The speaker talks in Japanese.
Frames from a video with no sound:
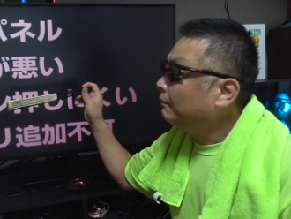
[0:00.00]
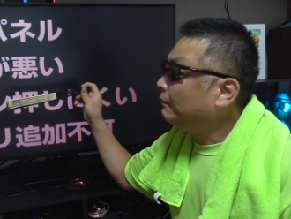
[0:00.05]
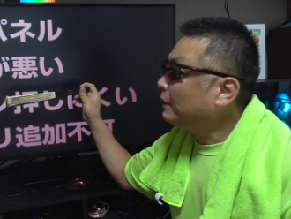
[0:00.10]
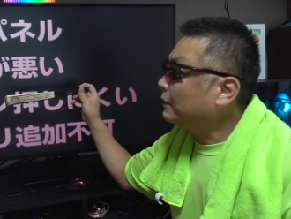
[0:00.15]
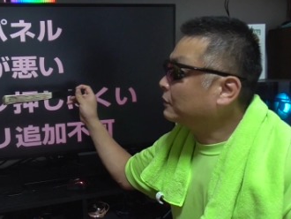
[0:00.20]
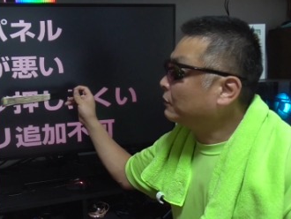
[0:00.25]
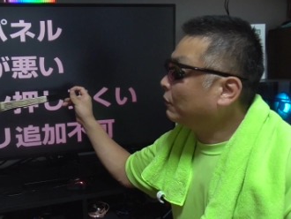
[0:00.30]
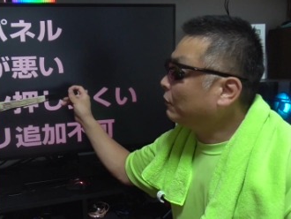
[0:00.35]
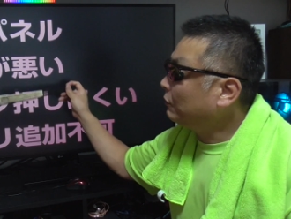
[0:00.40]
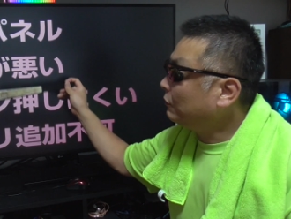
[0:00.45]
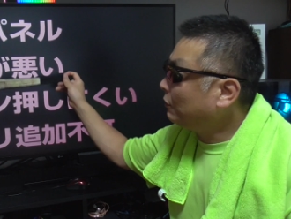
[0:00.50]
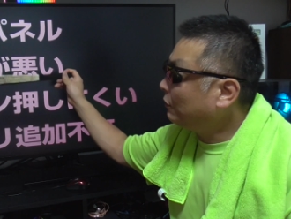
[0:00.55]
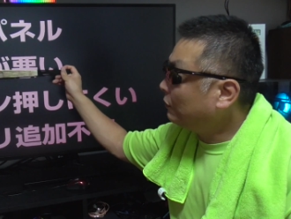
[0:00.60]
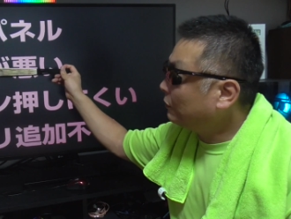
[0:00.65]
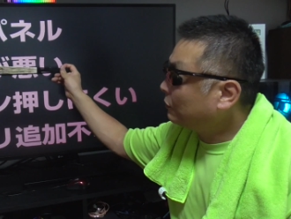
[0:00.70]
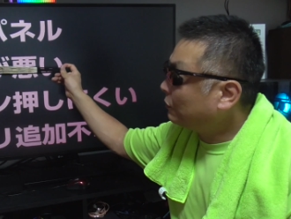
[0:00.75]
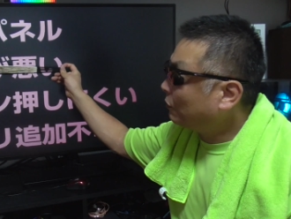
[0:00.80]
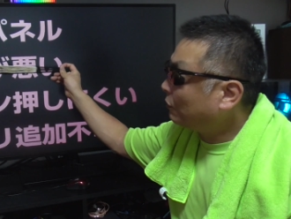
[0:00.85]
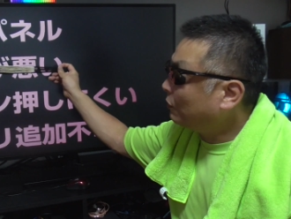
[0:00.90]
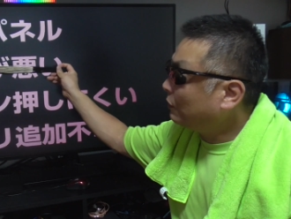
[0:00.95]
まあ、そこ
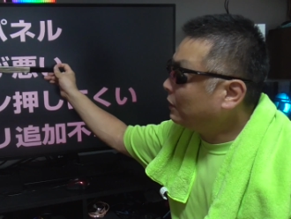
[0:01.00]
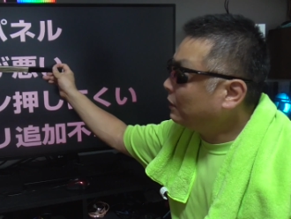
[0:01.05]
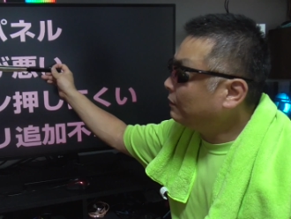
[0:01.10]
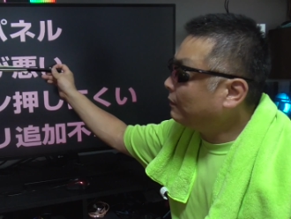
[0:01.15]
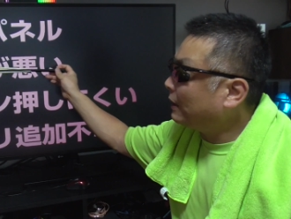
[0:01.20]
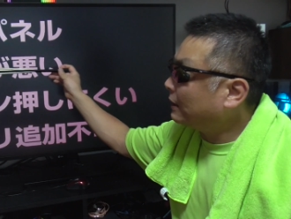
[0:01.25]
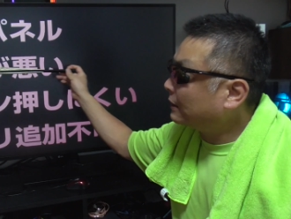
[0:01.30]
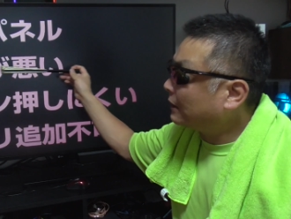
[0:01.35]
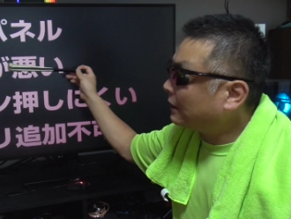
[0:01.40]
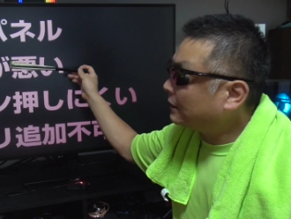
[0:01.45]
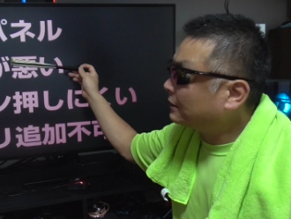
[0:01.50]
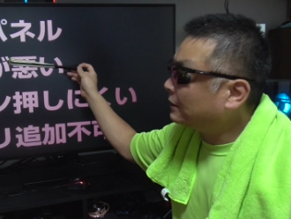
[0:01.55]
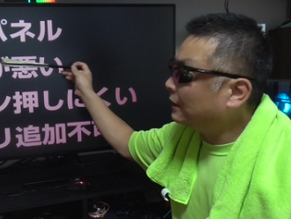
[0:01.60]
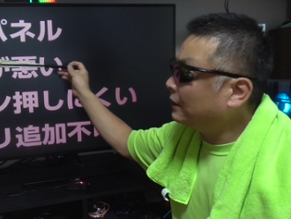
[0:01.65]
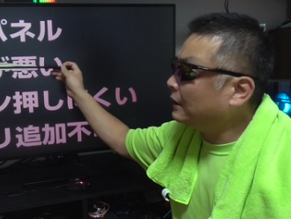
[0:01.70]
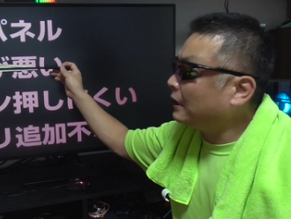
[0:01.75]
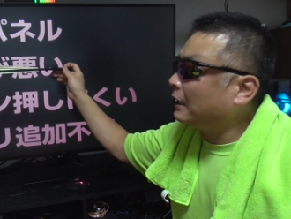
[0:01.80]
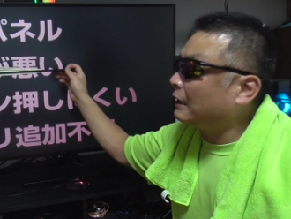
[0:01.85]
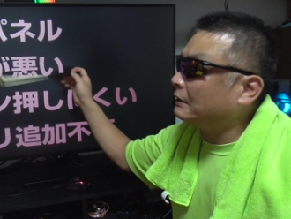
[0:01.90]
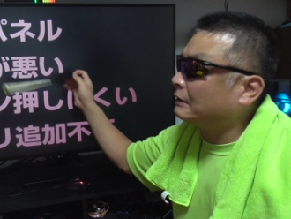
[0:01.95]
のところには達し
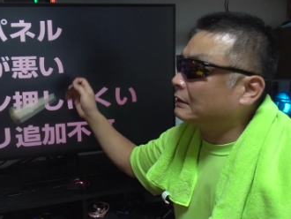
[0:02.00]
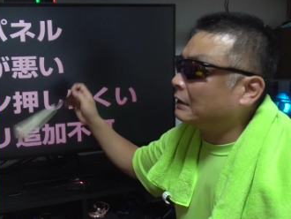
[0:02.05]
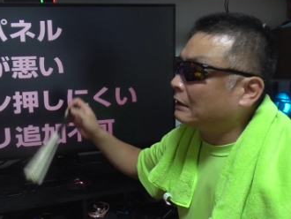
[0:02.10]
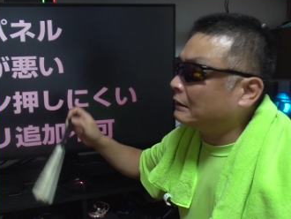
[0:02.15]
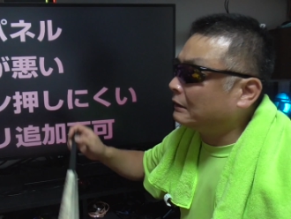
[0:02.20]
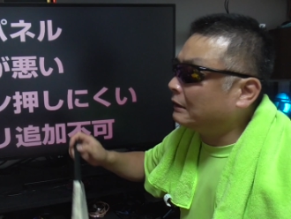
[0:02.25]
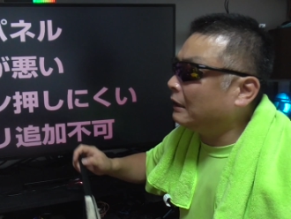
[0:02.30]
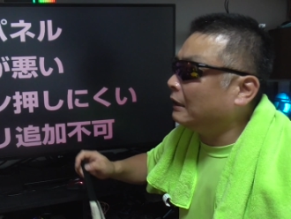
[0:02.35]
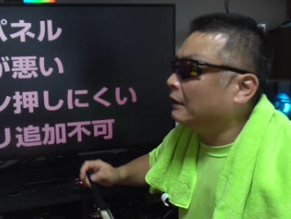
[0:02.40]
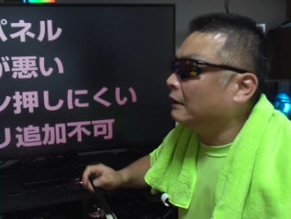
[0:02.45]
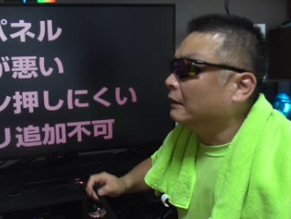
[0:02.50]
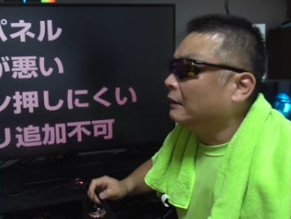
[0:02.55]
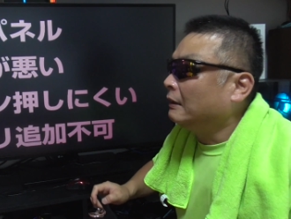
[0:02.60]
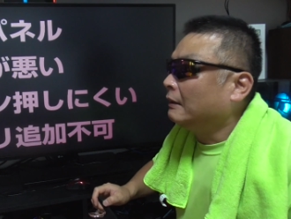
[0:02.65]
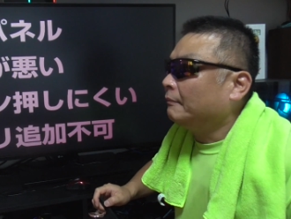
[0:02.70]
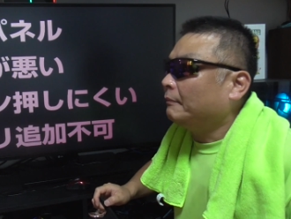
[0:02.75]
ていなかったんで、